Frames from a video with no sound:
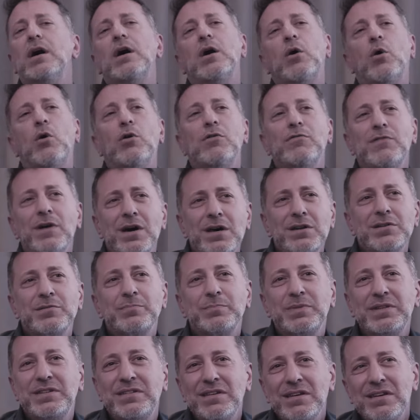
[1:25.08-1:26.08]
diye. O
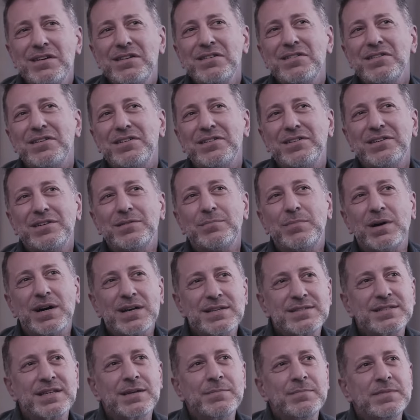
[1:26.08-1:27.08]
var. Bir de e,
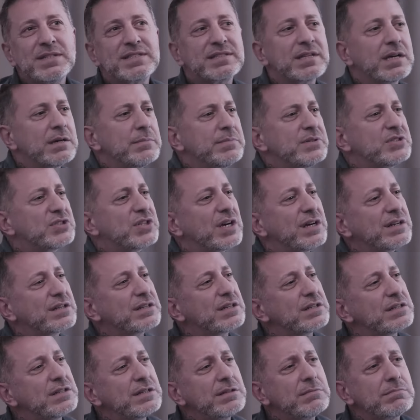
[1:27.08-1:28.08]
bazen mesela bir
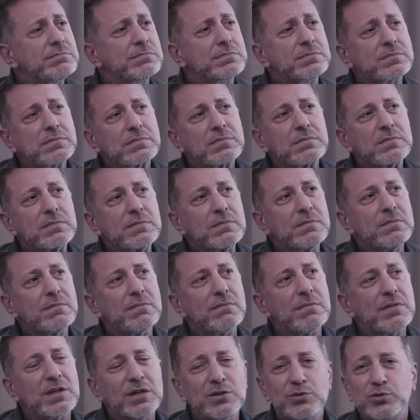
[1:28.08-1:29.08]
şarkının
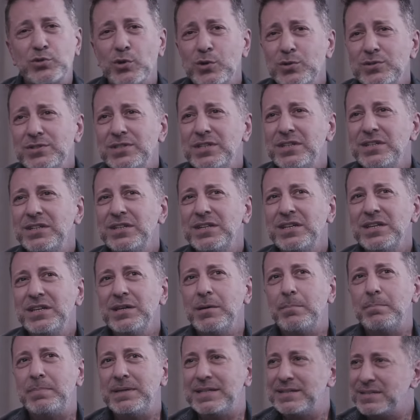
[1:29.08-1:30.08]

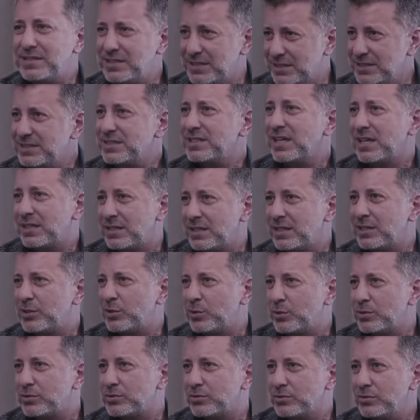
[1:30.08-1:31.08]
sözlerini bildiğini
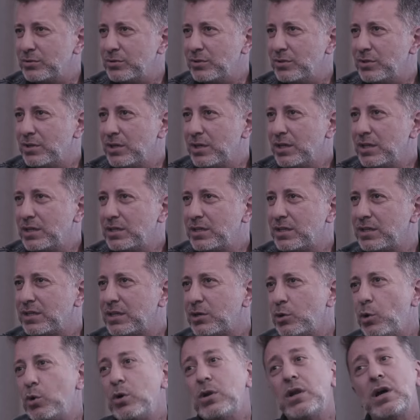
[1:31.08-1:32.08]
zannediyorsun ya
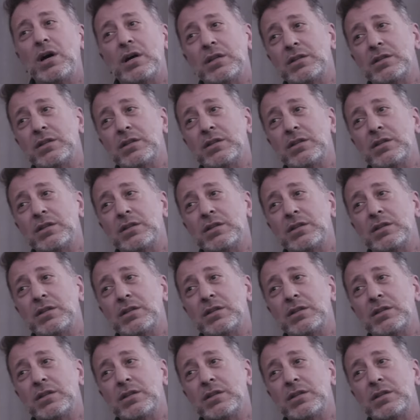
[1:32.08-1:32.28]
da öyle